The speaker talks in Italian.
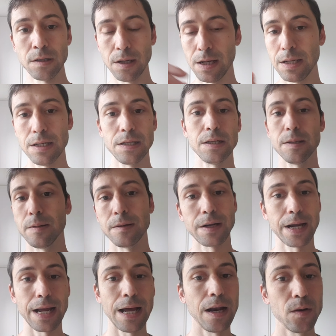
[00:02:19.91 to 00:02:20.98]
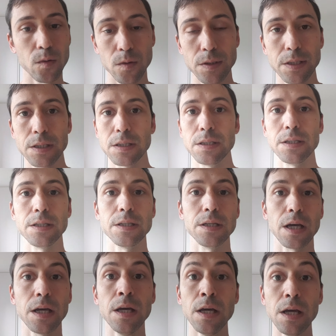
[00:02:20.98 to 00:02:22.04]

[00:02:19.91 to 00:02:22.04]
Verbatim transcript: al calo di, di